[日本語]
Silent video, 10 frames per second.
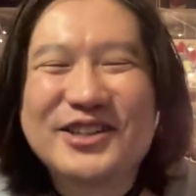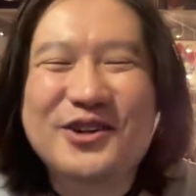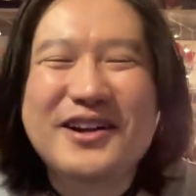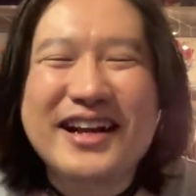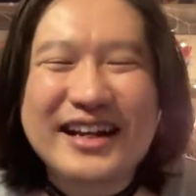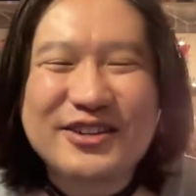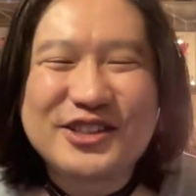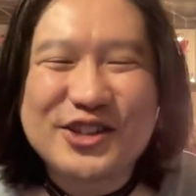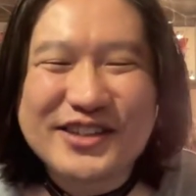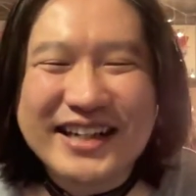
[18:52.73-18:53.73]
夜中の
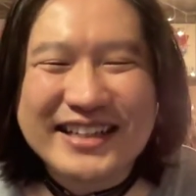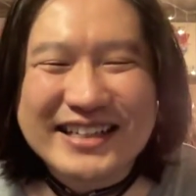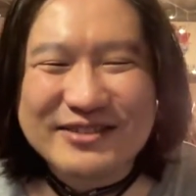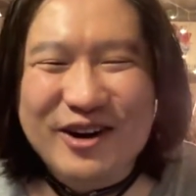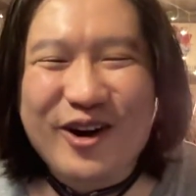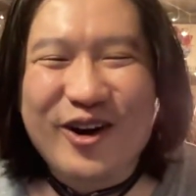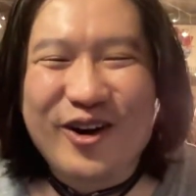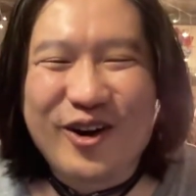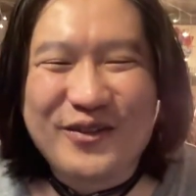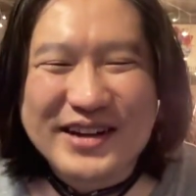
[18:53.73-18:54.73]
独り語り
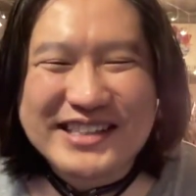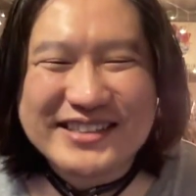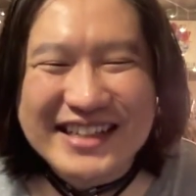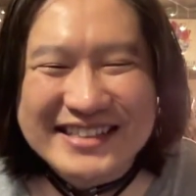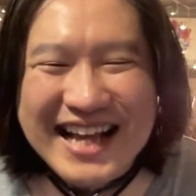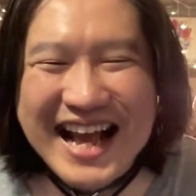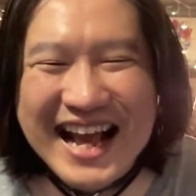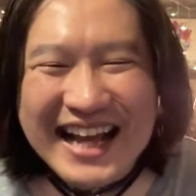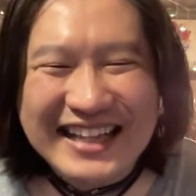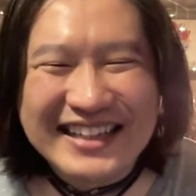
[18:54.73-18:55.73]
もお待ちください